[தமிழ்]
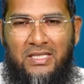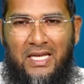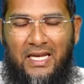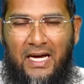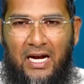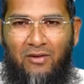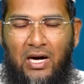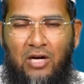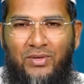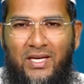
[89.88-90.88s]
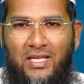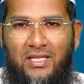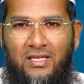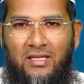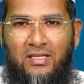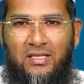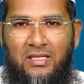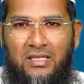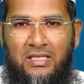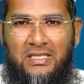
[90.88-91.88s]
சரியான வாழ்வு அது
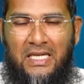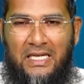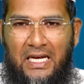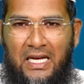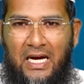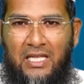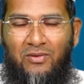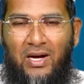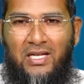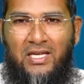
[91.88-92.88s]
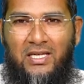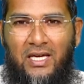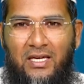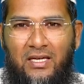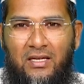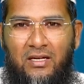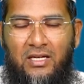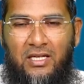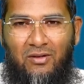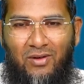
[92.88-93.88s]
சரியில்லாத வாழ்க்கையை
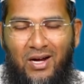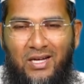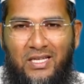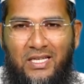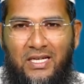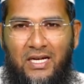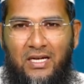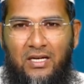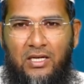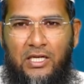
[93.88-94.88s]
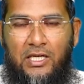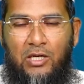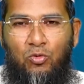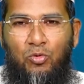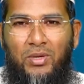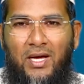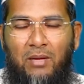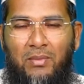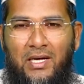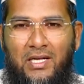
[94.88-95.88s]
நீங்கள் வாழ்கிறீர்கள் நீங்கள் உண்மையான
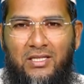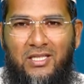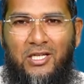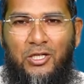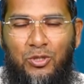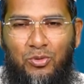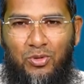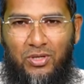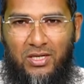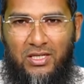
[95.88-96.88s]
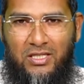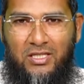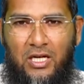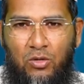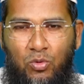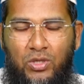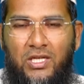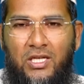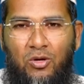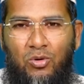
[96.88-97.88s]
மார்க்கத்தை ஏற்றுக்கொள்ளுங்கள் இதுதான்
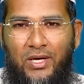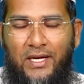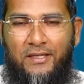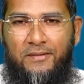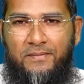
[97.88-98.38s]
ஓரிரை கொள்கை